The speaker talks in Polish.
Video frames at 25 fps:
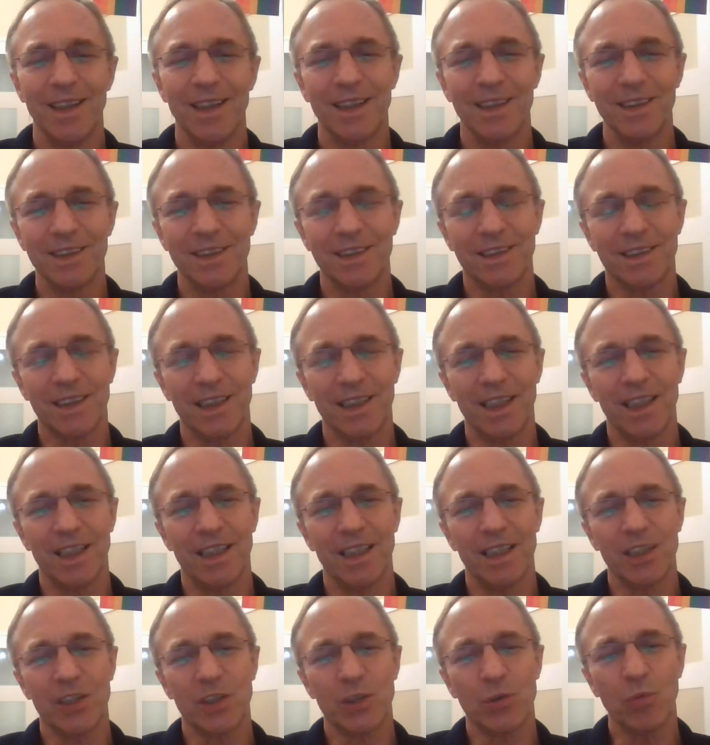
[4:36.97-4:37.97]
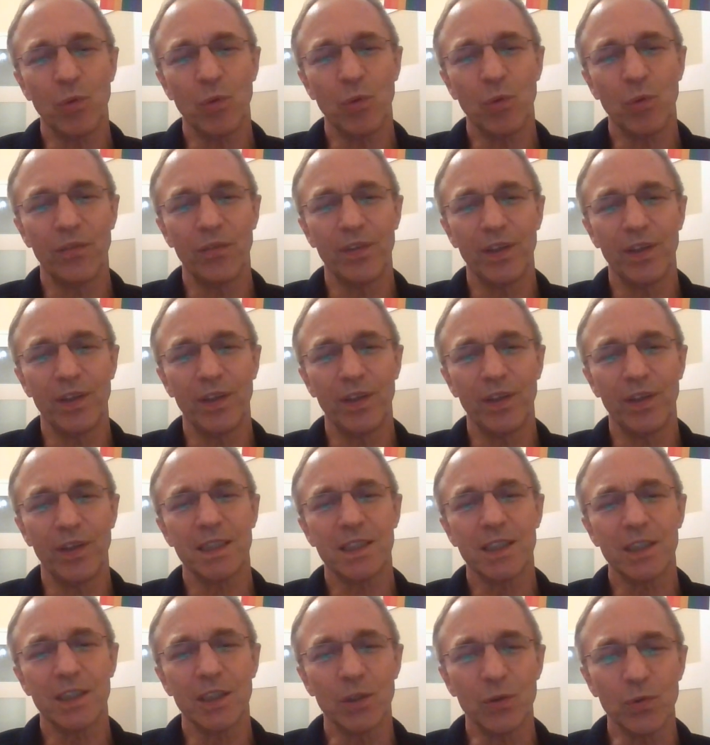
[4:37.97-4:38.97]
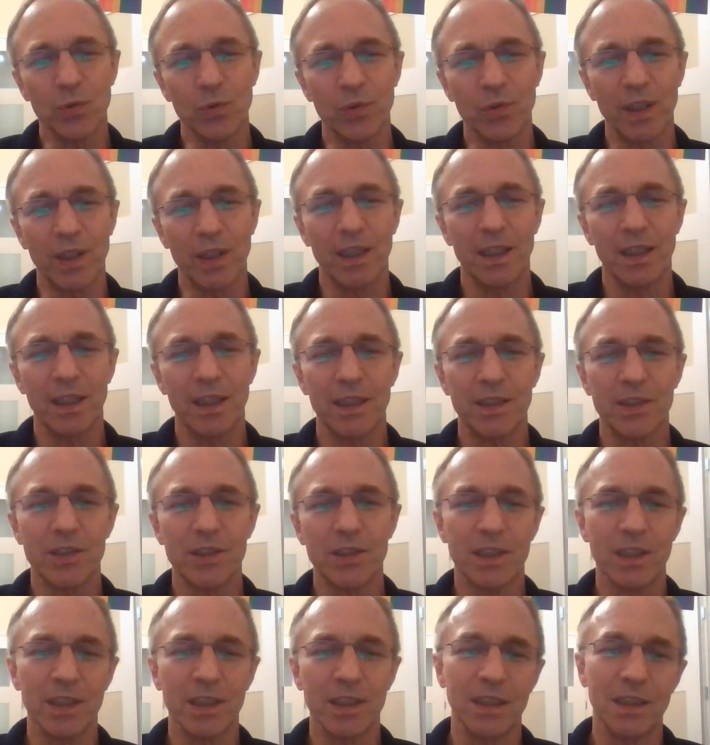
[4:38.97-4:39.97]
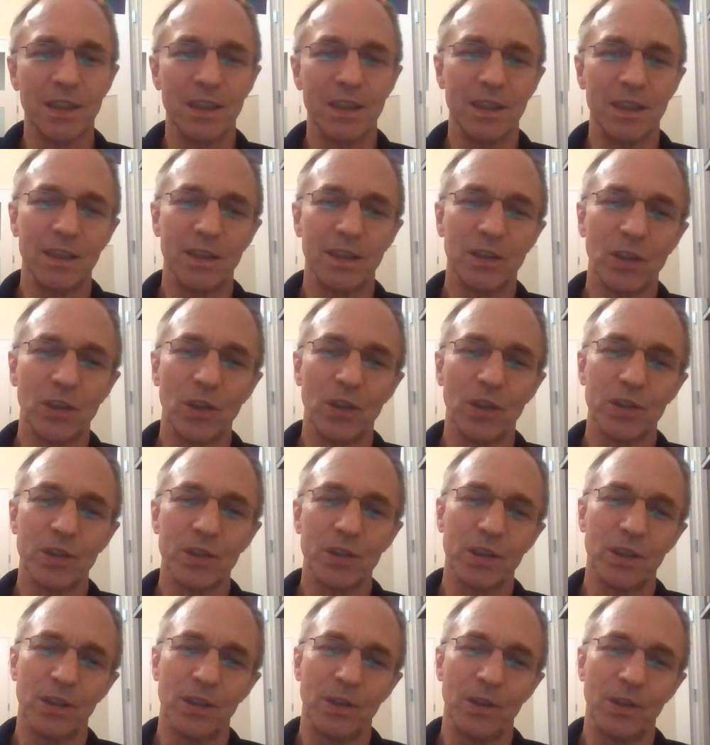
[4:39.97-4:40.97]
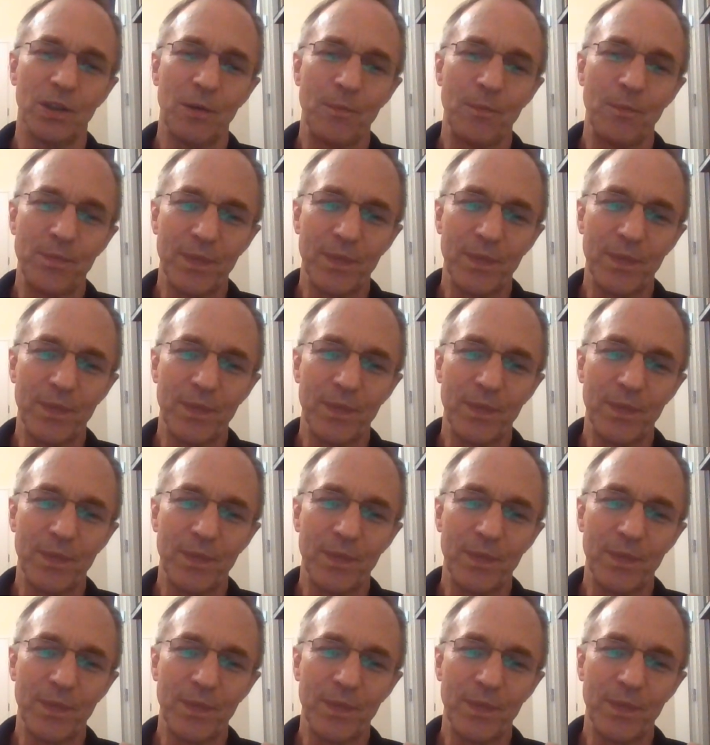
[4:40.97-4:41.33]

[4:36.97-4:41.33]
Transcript: że człowiek decyduje, czy to, co